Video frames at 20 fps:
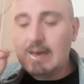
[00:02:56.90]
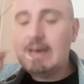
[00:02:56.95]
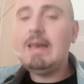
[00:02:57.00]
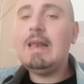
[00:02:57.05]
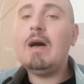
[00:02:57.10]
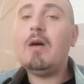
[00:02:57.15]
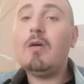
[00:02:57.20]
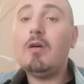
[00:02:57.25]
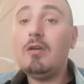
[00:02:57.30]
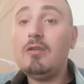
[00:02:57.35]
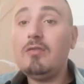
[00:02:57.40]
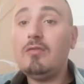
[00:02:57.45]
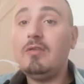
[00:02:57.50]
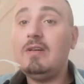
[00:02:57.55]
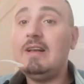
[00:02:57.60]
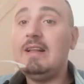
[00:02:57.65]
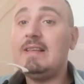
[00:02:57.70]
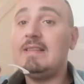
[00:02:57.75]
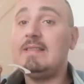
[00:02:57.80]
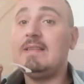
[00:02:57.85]
La rose,
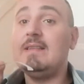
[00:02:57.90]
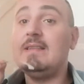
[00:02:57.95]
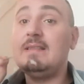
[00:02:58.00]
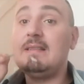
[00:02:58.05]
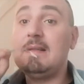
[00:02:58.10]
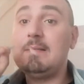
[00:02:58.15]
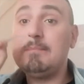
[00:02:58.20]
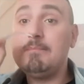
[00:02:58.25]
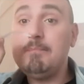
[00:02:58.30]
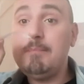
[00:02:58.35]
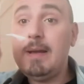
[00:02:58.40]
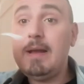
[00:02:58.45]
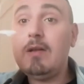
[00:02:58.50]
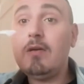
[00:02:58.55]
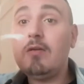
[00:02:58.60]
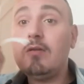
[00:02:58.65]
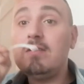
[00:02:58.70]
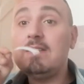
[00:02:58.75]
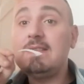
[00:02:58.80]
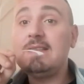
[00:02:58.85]
on la sent, c'est une belle
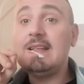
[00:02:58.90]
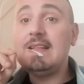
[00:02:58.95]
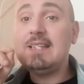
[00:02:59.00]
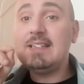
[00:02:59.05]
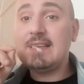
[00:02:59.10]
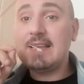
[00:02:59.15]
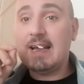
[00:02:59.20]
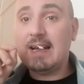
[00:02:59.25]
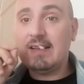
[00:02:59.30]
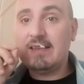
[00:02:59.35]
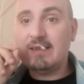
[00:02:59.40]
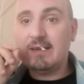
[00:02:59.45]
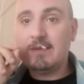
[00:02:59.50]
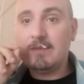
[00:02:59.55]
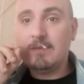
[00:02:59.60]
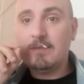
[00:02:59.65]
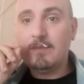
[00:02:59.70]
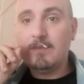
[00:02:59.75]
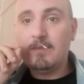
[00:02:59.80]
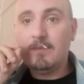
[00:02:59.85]
rose délicate.
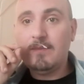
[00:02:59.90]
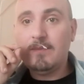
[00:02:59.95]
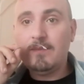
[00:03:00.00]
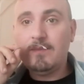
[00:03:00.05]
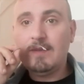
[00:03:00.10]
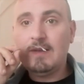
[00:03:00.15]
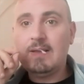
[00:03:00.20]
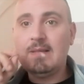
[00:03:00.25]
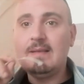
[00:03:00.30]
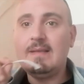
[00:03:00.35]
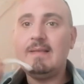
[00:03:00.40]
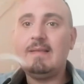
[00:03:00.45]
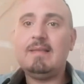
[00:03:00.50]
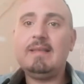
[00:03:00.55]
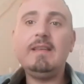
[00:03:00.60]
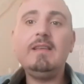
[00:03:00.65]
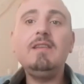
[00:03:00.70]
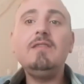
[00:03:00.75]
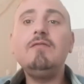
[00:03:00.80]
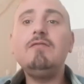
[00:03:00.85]

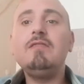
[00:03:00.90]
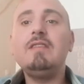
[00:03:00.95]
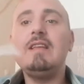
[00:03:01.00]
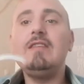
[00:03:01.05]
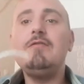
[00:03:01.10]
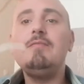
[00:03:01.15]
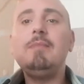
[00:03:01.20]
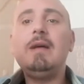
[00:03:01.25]
Si vous avez du